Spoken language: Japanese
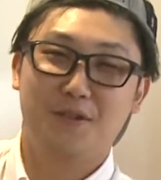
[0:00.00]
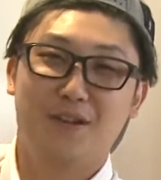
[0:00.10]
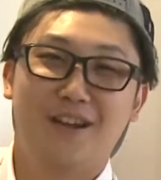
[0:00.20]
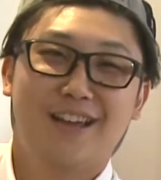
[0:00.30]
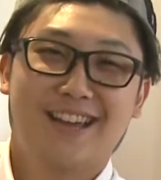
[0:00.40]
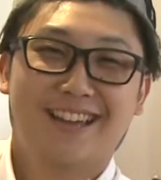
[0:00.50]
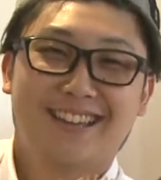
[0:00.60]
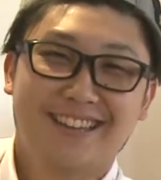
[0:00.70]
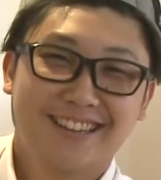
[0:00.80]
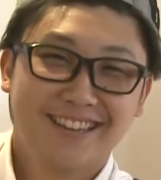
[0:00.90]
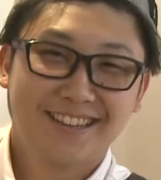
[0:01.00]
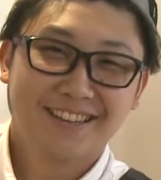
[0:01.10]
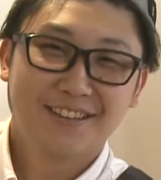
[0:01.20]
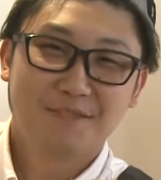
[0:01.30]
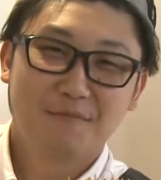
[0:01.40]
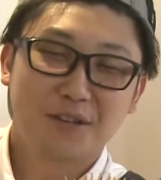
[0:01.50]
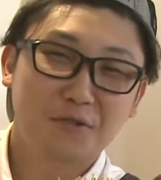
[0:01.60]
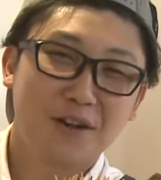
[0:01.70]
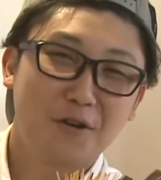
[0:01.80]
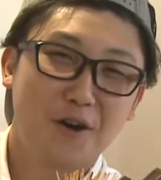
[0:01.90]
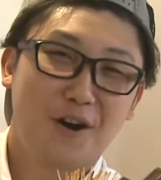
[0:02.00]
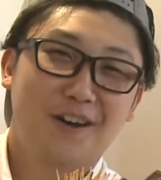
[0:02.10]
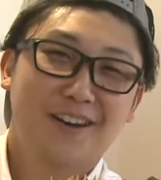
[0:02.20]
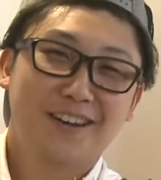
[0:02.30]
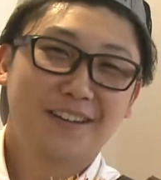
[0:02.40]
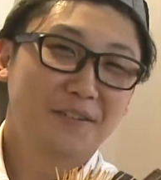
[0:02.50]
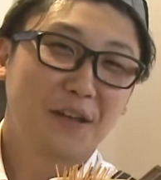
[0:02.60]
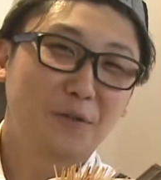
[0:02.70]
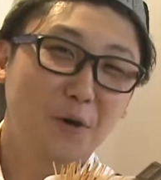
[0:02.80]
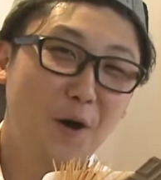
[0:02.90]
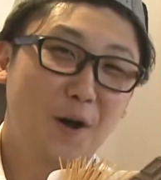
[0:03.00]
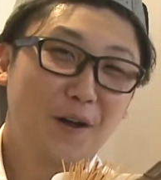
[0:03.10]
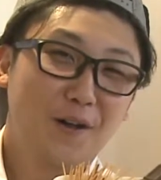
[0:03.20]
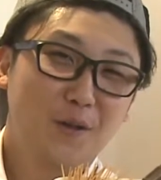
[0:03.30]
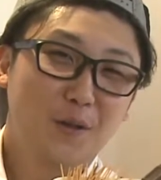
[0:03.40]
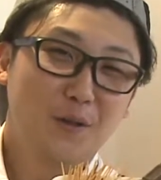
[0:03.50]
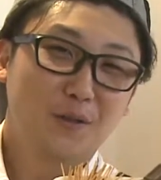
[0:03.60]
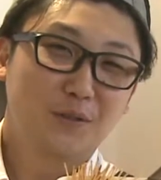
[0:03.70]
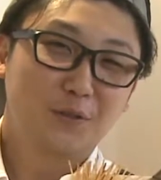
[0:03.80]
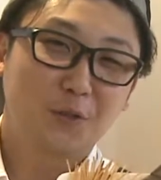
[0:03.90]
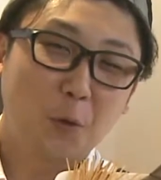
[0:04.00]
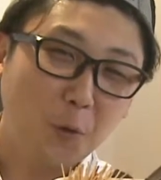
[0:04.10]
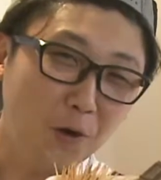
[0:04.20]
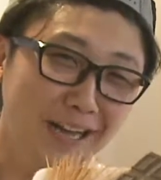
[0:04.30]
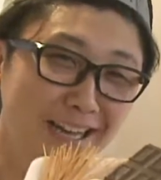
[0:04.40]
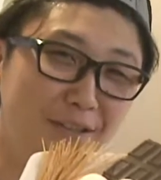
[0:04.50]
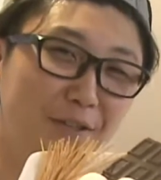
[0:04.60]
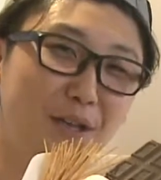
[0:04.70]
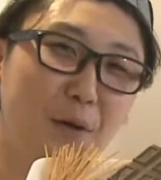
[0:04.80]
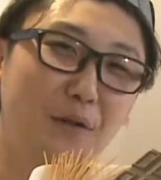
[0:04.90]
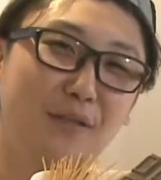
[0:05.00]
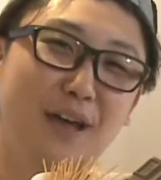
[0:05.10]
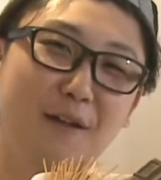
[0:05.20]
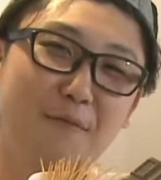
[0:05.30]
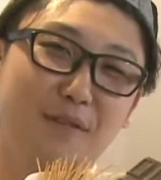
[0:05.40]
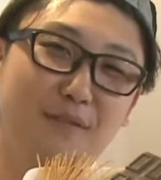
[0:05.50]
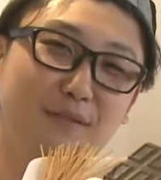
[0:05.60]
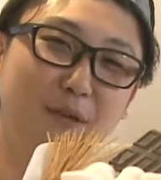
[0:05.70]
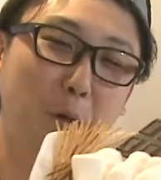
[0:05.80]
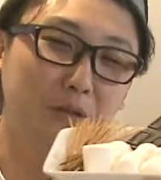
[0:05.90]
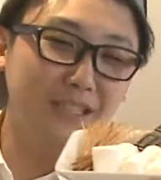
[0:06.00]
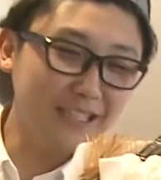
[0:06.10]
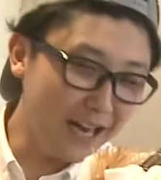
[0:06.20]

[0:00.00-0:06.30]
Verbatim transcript: はいマシュマロあとチョコレートでございますこち